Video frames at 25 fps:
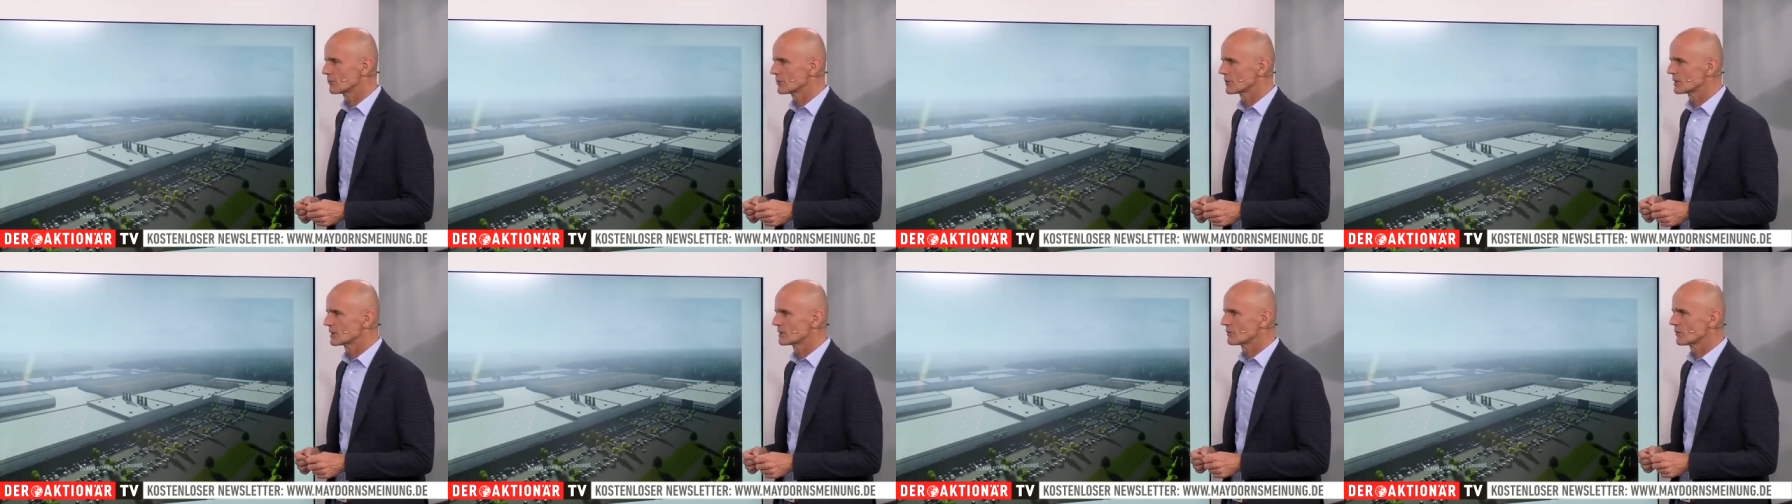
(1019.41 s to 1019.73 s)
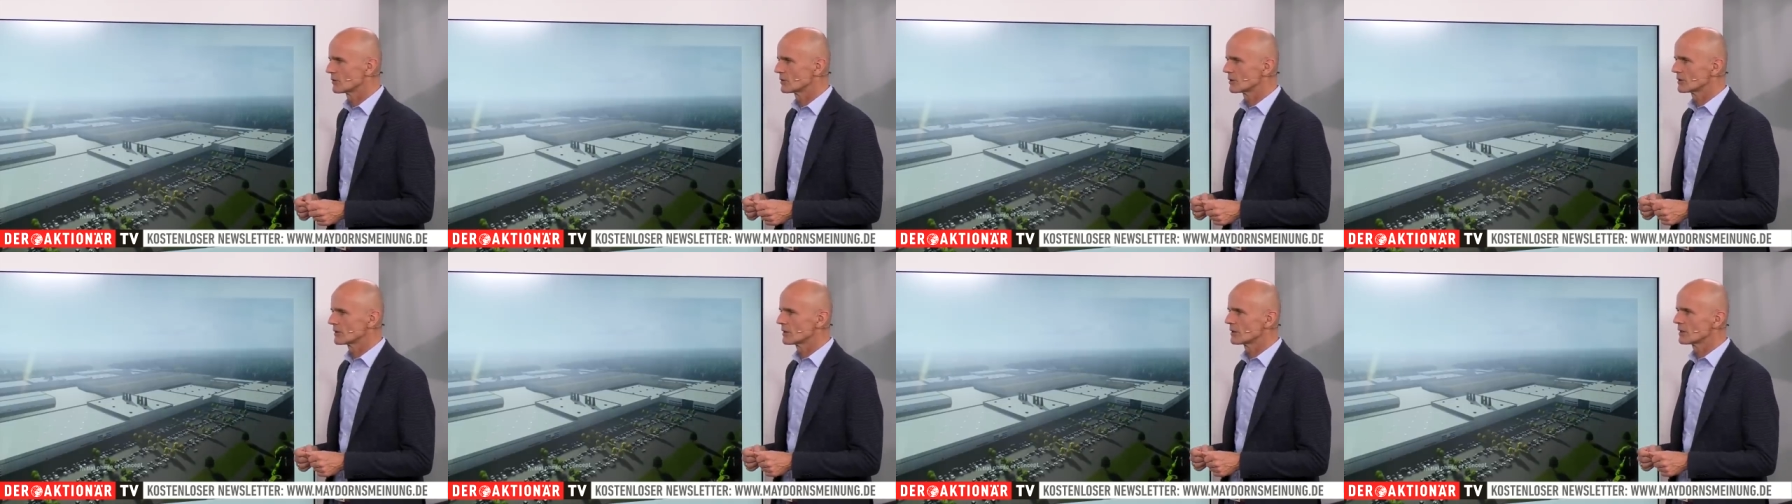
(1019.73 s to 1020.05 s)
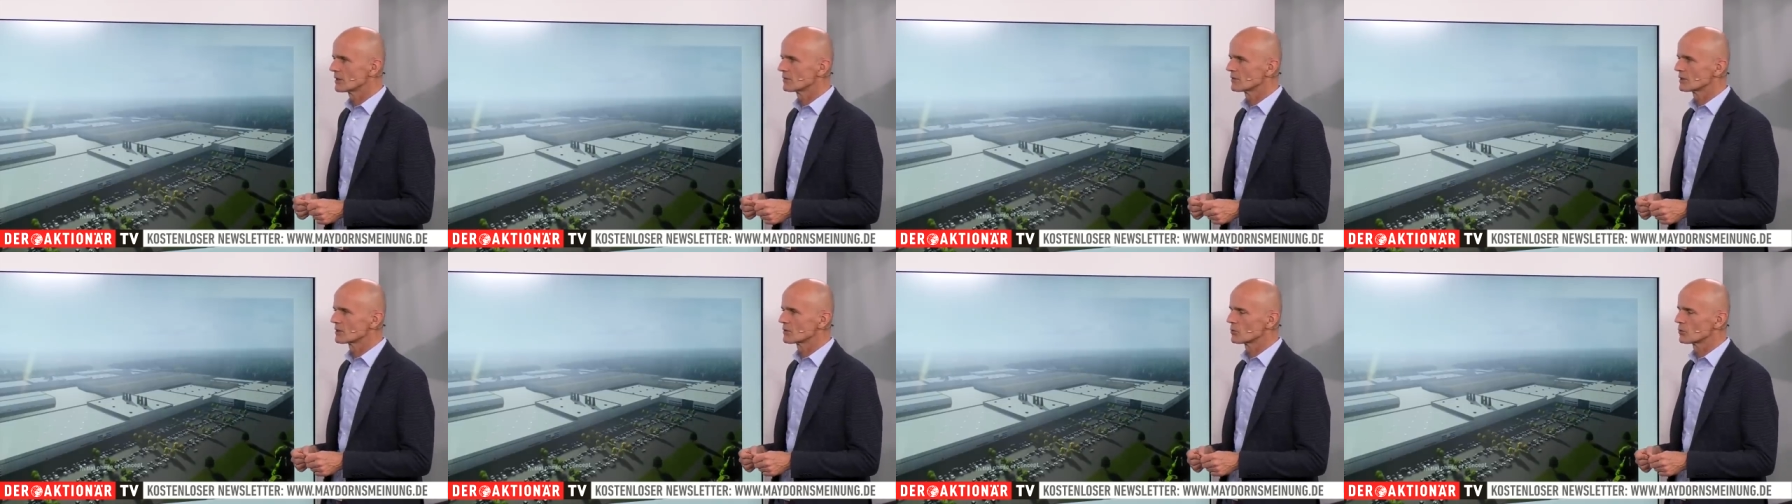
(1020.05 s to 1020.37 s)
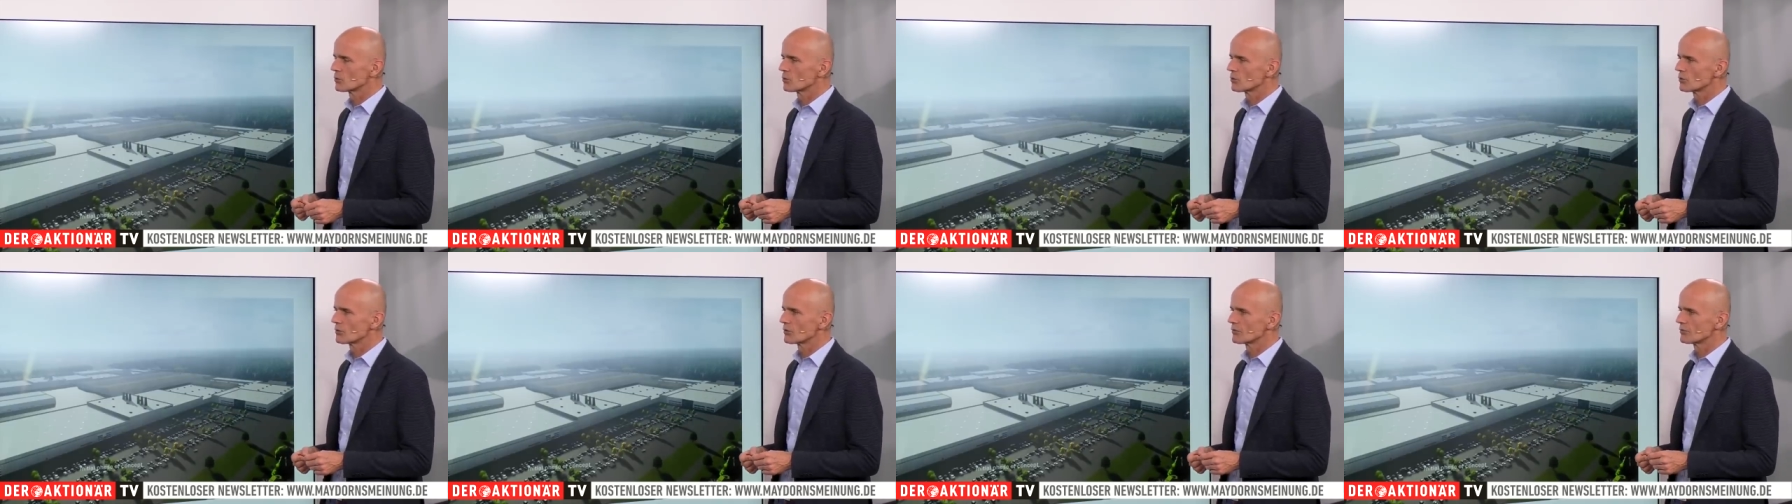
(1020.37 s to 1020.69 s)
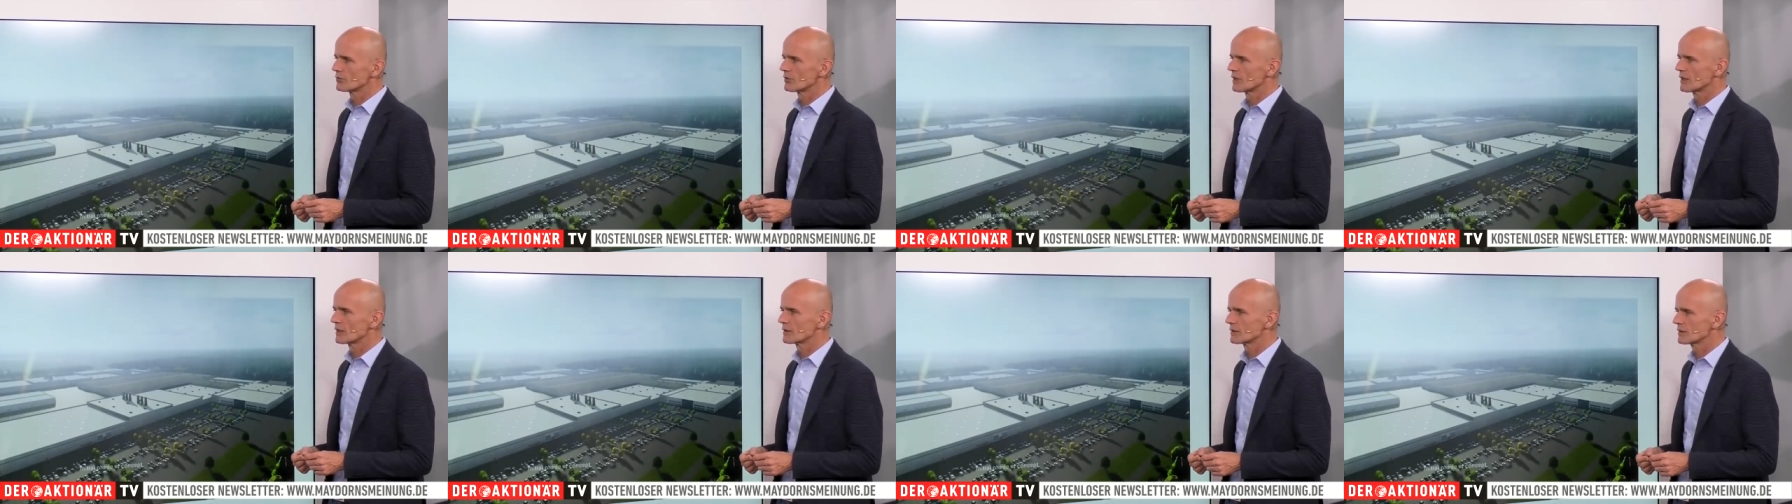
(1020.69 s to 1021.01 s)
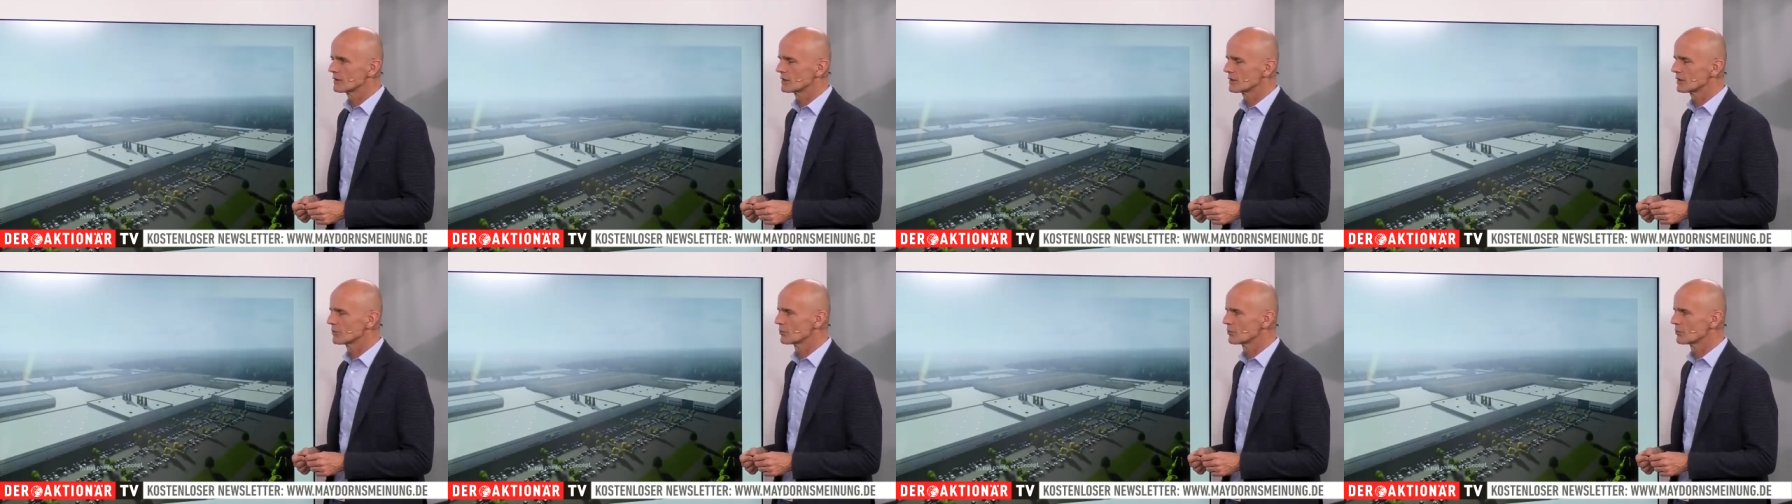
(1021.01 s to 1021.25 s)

bis 200 Gigawatt hochfahren, die